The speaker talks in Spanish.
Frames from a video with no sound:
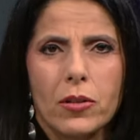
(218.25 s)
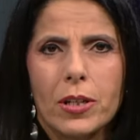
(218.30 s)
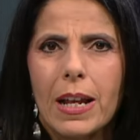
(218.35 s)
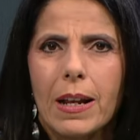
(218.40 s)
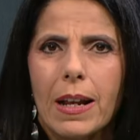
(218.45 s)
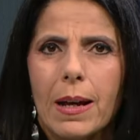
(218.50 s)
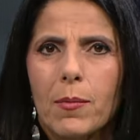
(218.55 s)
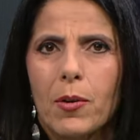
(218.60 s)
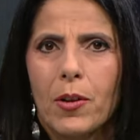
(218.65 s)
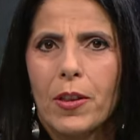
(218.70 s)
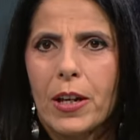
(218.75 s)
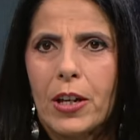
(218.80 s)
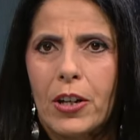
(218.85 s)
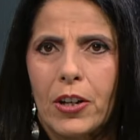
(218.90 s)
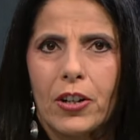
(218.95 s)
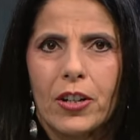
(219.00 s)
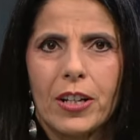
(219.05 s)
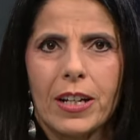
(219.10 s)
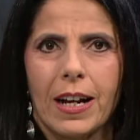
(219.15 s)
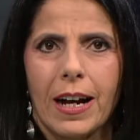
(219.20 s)
Hoy hablamos de
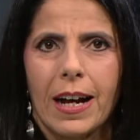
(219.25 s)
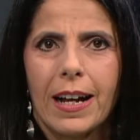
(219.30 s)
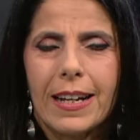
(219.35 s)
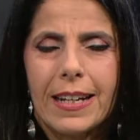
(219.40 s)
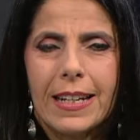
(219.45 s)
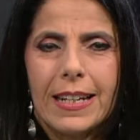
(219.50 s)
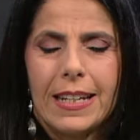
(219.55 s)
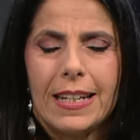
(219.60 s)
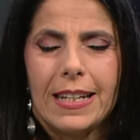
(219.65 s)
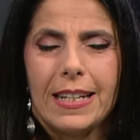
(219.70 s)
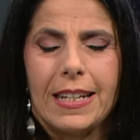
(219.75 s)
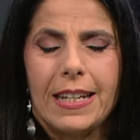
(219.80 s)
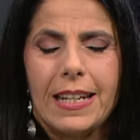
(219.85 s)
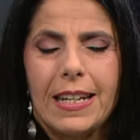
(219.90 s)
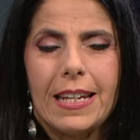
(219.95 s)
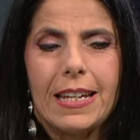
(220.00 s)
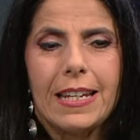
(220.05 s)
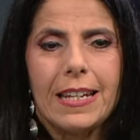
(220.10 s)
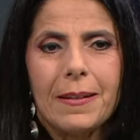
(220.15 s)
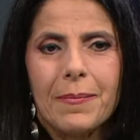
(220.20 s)
crónica
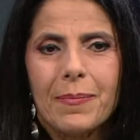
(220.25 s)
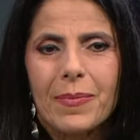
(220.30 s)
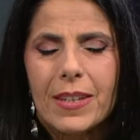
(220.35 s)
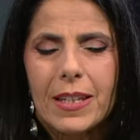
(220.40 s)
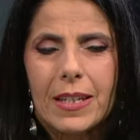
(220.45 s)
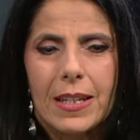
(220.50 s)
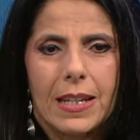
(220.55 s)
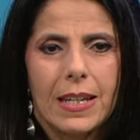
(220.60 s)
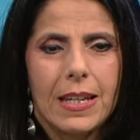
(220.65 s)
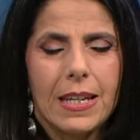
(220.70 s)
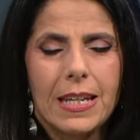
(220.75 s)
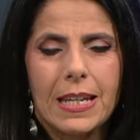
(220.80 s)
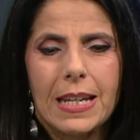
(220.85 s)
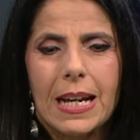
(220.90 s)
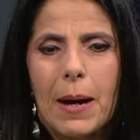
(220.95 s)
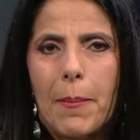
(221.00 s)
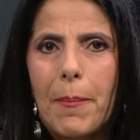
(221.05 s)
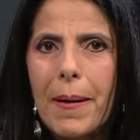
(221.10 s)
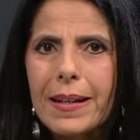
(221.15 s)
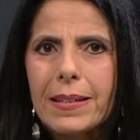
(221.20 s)
y y
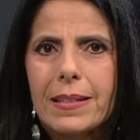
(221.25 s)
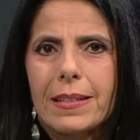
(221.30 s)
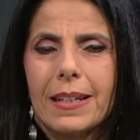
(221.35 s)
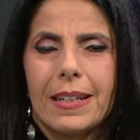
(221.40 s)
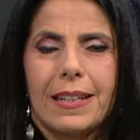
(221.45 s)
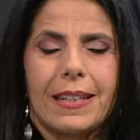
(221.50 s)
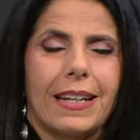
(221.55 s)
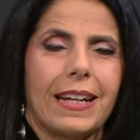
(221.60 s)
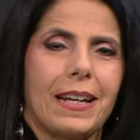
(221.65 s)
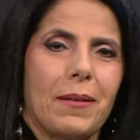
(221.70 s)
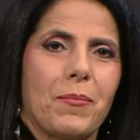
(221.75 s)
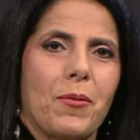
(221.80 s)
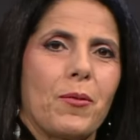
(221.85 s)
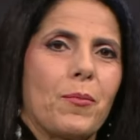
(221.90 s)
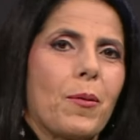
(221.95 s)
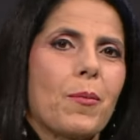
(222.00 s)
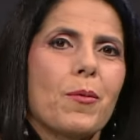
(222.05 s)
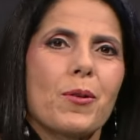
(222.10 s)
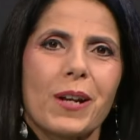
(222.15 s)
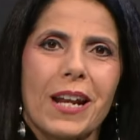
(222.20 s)
capaz este, que
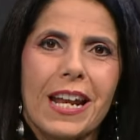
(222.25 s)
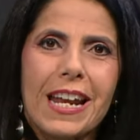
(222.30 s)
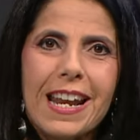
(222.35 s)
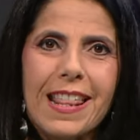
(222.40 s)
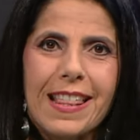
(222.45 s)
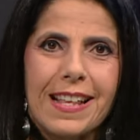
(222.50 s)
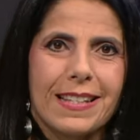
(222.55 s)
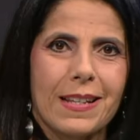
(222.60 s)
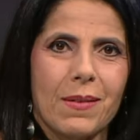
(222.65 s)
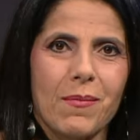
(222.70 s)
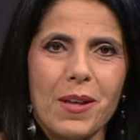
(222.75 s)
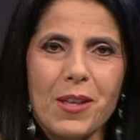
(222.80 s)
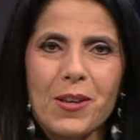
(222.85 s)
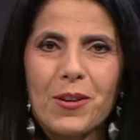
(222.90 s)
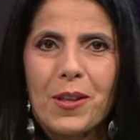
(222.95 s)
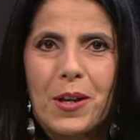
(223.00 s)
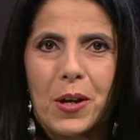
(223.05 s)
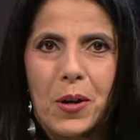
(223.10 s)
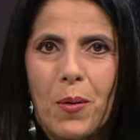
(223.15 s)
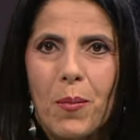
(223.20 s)
podemos reír de ese medio
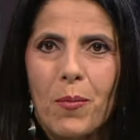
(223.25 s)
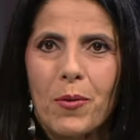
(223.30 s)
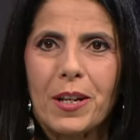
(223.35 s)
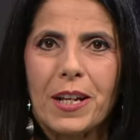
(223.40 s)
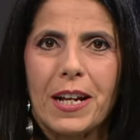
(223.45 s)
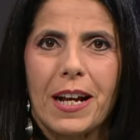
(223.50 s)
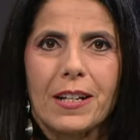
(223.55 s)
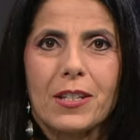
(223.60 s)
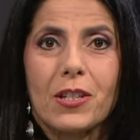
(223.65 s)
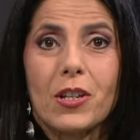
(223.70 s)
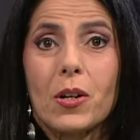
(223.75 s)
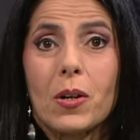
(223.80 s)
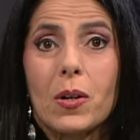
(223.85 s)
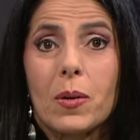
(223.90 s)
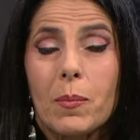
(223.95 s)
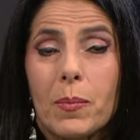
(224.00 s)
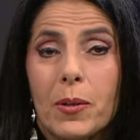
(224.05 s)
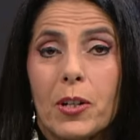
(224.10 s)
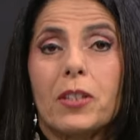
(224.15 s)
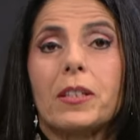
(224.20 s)
de
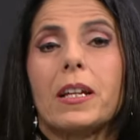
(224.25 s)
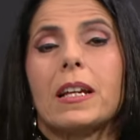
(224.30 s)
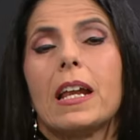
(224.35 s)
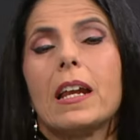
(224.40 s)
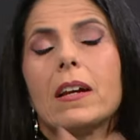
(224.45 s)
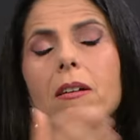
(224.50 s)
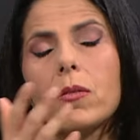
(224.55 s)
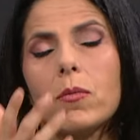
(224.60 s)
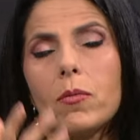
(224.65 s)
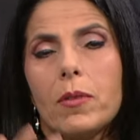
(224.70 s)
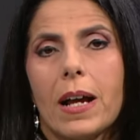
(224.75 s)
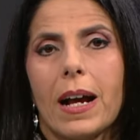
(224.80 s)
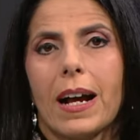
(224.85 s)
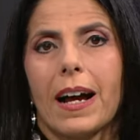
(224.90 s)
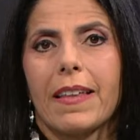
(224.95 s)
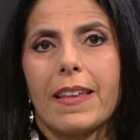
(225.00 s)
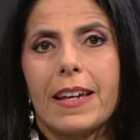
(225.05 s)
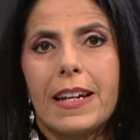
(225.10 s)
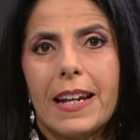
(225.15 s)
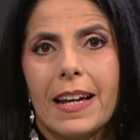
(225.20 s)
comunicación, pero el tener una
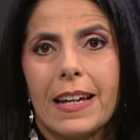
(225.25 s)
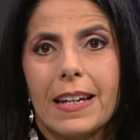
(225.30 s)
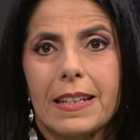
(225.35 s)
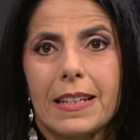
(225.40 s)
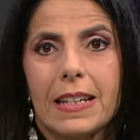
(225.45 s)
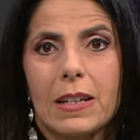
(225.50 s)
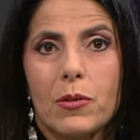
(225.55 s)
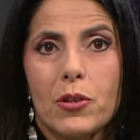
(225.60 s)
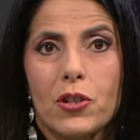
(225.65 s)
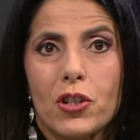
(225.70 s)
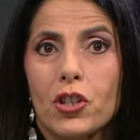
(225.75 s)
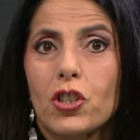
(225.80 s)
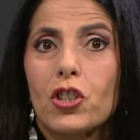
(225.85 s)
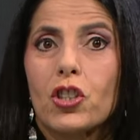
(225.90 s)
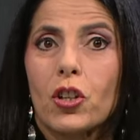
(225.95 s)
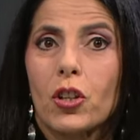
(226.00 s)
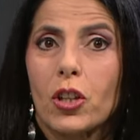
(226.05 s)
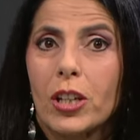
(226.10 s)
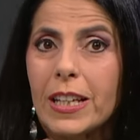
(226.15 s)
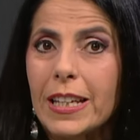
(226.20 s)
cadena de televisión
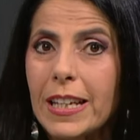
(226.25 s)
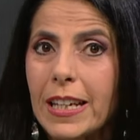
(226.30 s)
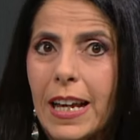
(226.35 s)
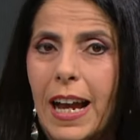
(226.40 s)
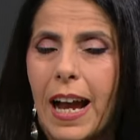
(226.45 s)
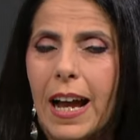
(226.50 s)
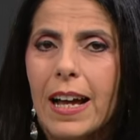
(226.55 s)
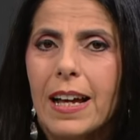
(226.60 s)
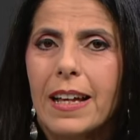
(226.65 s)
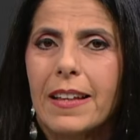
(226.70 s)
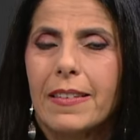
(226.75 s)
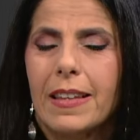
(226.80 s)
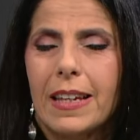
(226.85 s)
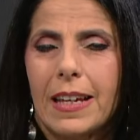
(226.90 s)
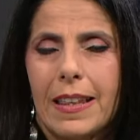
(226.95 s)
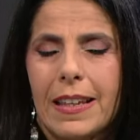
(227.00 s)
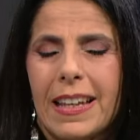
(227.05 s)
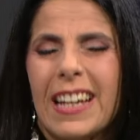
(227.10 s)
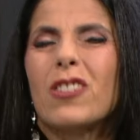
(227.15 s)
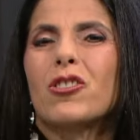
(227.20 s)
todo el día, de,
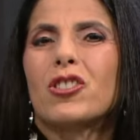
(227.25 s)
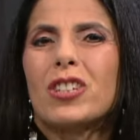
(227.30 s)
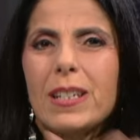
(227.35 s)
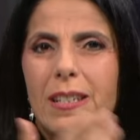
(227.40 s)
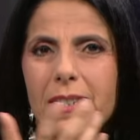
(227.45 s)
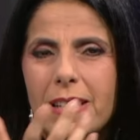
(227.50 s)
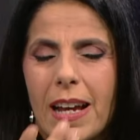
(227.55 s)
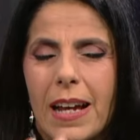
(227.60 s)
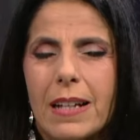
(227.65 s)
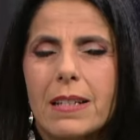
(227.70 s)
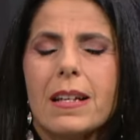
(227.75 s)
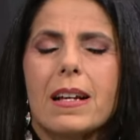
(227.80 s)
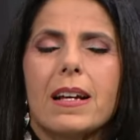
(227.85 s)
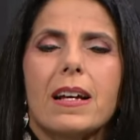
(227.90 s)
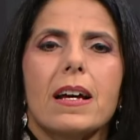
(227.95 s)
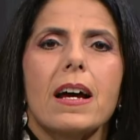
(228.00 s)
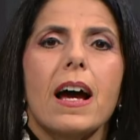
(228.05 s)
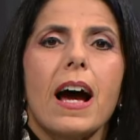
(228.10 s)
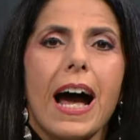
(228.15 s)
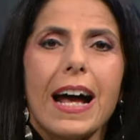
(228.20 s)
noticias,
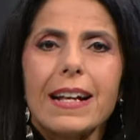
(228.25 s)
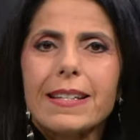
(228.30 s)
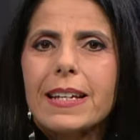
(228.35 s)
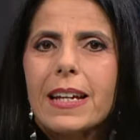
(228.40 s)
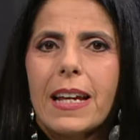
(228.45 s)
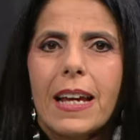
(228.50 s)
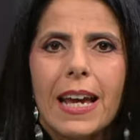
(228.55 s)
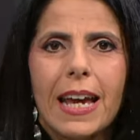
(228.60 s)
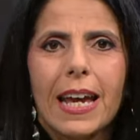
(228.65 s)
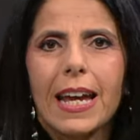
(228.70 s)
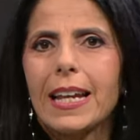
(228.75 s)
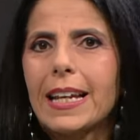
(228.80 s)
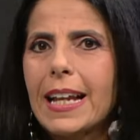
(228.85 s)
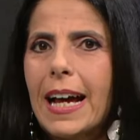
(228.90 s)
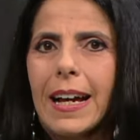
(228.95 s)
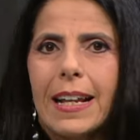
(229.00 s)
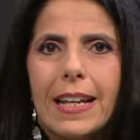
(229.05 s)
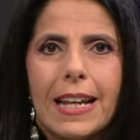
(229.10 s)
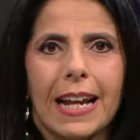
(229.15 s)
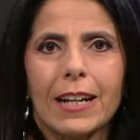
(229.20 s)
hace que
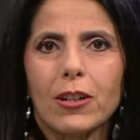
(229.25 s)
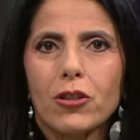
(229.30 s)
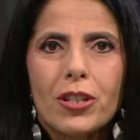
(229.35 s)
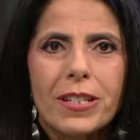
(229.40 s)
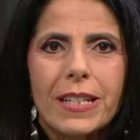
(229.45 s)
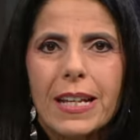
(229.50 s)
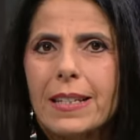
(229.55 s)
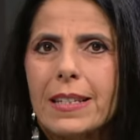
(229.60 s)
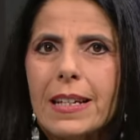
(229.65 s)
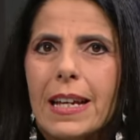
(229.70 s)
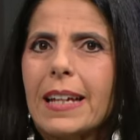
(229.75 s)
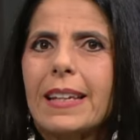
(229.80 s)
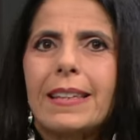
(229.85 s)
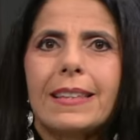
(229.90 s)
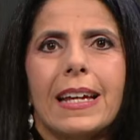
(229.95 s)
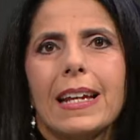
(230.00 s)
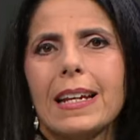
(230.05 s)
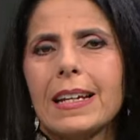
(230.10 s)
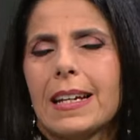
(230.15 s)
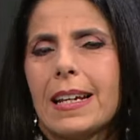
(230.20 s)
las noticias
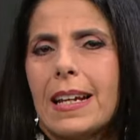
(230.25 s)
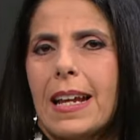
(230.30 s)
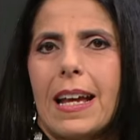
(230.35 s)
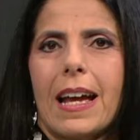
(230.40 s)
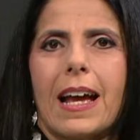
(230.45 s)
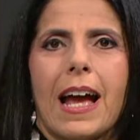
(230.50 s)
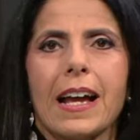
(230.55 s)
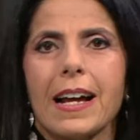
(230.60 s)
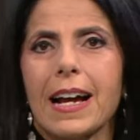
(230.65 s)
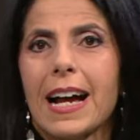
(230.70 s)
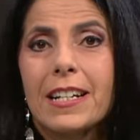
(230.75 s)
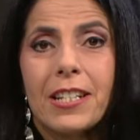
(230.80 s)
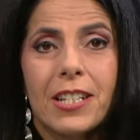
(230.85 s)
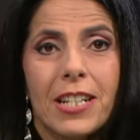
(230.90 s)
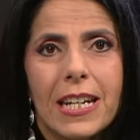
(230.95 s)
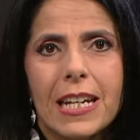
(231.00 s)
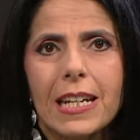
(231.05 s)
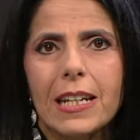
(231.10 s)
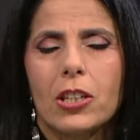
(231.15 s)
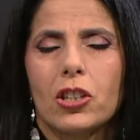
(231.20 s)
estén
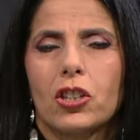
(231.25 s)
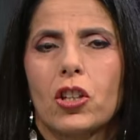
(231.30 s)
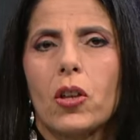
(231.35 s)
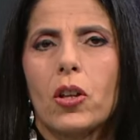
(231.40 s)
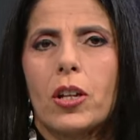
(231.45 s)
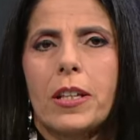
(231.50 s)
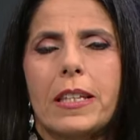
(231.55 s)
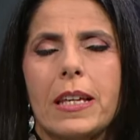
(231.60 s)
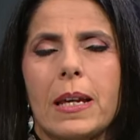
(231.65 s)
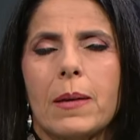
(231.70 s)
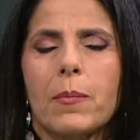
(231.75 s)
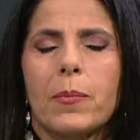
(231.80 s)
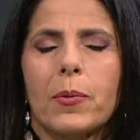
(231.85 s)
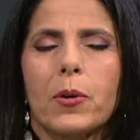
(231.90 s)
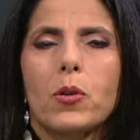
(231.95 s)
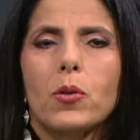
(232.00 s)
allí todo el tiempo.